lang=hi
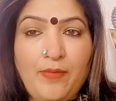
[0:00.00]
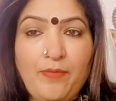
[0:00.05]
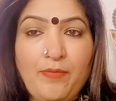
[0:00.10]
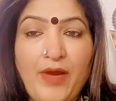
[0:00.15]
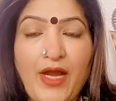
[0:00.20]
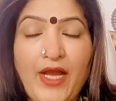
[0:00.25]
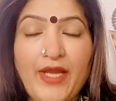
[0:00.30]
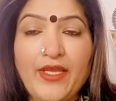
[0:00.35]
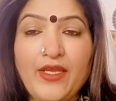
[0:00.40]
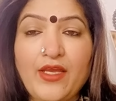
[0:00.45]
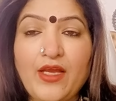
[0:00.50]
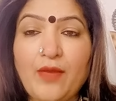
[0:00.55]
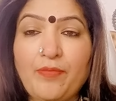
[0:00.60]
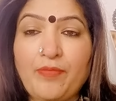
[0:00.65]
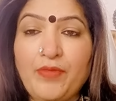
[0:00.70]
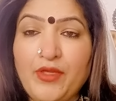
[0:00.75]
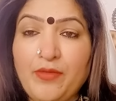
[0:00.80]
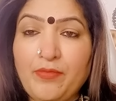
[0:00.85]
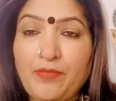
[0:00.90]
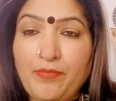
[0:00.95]
भाई
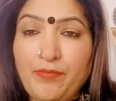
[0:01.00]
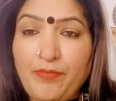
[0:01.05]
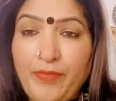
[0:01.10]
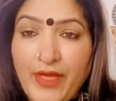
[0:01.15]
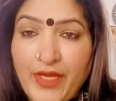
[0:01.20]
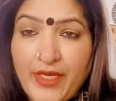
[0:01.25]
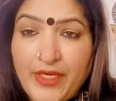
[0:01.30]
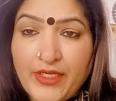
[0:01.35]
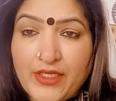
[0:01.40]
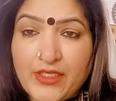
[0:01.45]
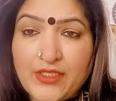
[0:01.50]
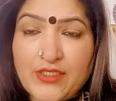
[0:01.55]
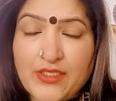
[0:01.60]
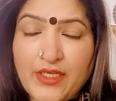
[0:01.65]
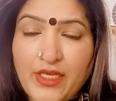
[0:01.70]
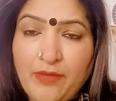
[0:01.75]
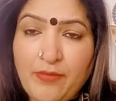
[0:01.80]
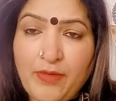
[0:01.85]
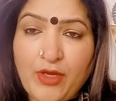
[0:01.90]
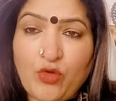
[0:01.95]
अपनी बहन की
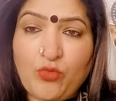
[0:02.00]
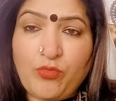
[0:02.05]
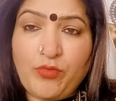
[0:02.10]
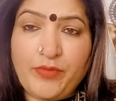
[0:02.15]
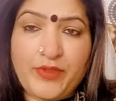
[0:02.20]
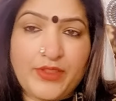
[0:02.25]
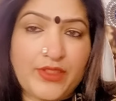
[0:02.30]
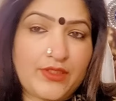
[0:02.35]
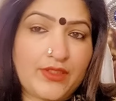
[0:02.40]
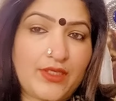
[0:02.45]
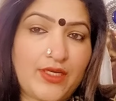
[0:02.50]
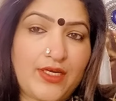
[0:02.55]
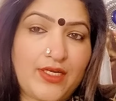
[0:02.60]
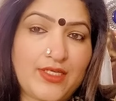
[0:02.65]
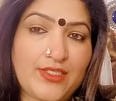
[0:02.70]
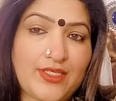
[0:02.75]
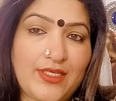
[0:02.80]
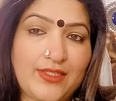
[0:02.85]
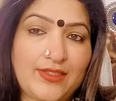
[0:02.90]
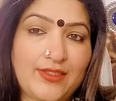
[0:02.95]
सही मानों में मदद करना
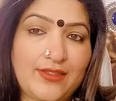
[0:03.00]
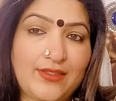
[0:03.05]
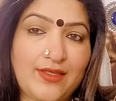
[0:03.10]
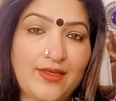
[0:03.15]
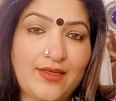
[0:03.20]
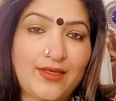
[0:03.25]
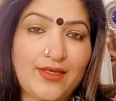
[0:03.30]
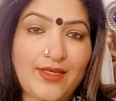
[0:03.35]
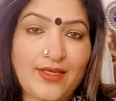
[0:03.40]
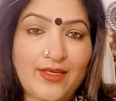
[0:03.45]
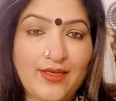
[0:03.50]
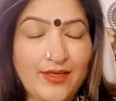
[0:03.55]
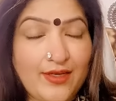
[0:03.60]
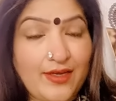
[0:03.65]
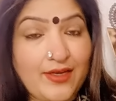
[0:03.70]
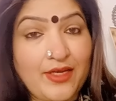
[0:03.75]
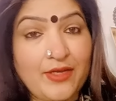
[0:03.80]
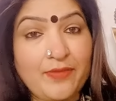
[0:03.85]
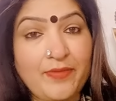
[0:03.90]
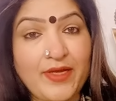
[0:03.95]
चाहता था लेकिन
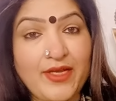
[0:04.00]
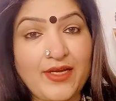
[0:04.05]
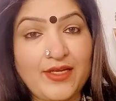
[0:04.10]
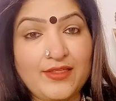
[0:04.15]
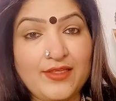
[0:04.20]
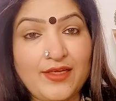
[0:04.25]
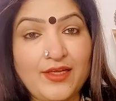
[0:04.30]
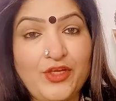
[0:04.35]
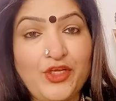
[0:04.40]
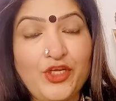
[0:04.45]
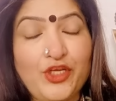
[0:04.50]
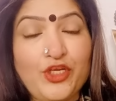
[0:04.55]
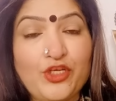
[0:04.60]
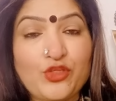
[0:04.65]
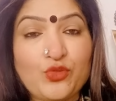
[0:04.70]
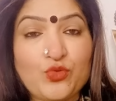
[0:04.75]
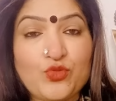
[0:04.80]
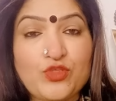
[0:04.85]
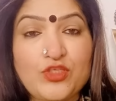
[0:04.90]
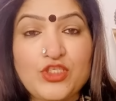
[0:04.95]
कर नहीं पा रहा था
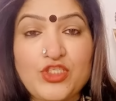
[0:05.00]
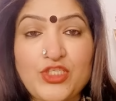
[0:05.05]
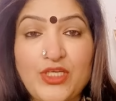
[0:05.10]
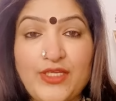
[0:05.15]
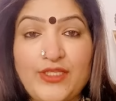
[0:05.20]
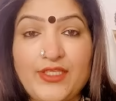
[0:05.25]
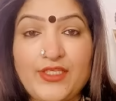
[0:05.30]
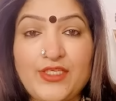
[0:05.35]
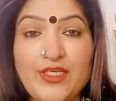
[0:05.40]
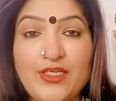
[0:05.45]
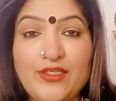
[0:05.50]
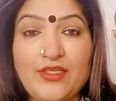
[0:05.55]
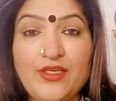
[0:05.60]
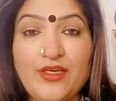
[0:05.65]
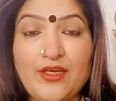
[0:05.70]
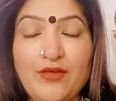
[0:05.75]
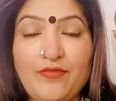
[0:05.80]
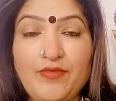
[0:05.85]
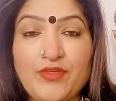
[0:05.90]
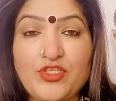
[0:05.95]
तो उसने जाते जाते
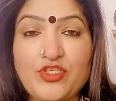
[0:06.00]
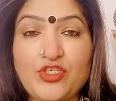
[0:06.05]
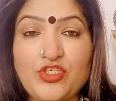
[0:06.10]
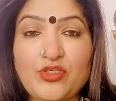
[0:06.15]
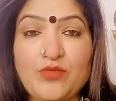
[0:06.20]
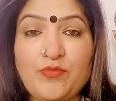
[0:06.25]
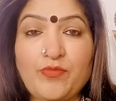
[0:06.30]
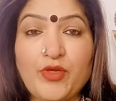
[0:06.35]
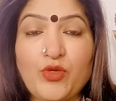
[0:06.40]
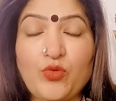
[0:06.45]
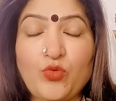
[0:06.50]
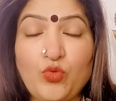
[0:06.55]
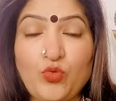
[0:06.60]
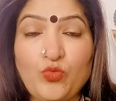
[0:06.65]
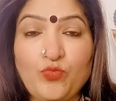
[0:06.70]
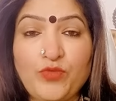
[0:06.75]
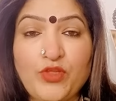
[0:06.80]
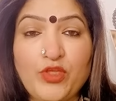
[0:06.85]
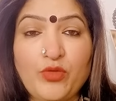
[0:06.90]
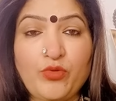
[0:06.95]
रेलवे स्टेशन पे
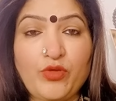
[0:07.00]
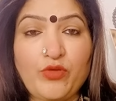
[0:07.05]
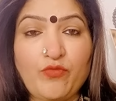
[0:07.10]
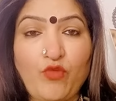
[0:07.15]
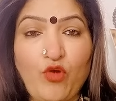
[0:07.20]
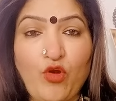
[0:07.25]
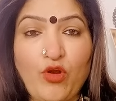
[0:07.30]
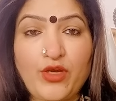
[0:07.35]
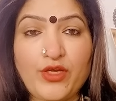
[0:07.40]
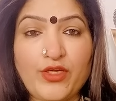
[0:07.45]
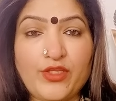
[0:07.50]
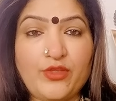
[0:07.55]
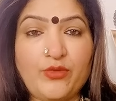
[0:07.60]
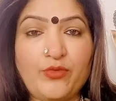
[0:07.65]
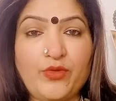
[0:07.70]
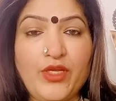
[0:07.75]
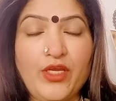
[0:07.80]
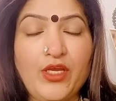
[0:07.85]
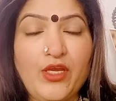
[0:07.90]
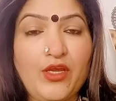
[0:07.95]
घूमते हुए वॉक करते
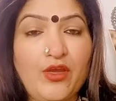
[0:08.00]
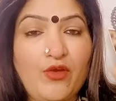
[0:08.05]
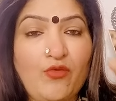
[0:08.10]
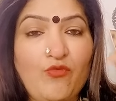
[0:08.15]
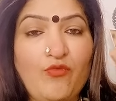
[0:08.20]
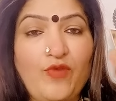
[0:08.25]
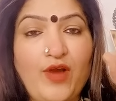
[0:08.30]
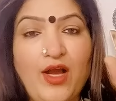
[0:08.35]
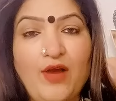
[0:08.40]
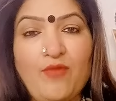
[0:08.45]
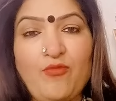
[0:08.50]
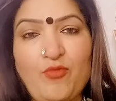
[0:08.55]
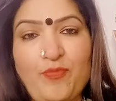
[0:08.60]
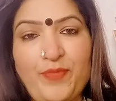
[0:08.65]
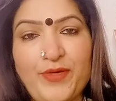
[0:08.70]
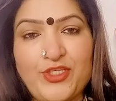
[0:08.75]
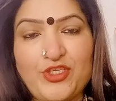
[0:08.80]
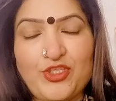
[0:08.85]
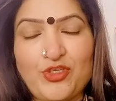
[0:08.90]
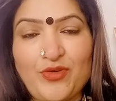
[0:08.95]
हुए वहाँ वो
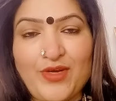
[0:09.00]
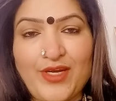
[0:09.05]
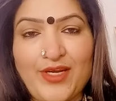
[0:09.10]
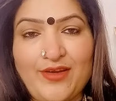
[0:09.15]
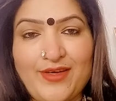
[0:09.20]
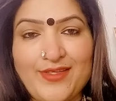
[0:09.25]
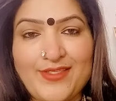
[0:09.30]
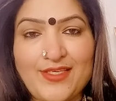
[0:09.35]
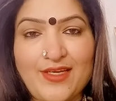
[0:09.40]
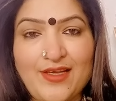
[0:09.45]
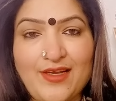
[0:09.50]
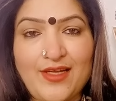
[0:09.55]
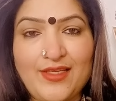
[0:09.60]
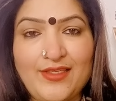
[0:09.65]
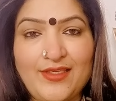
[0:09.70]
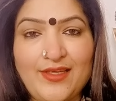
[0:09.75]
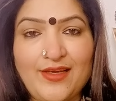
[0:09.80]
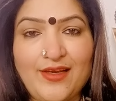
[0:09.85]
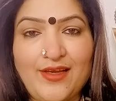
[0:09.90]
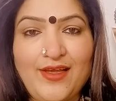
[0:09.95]
पर्ची और एड्रेस लगा
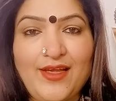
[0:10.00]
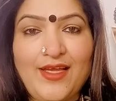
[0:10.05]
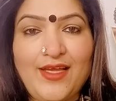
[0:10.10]
दिया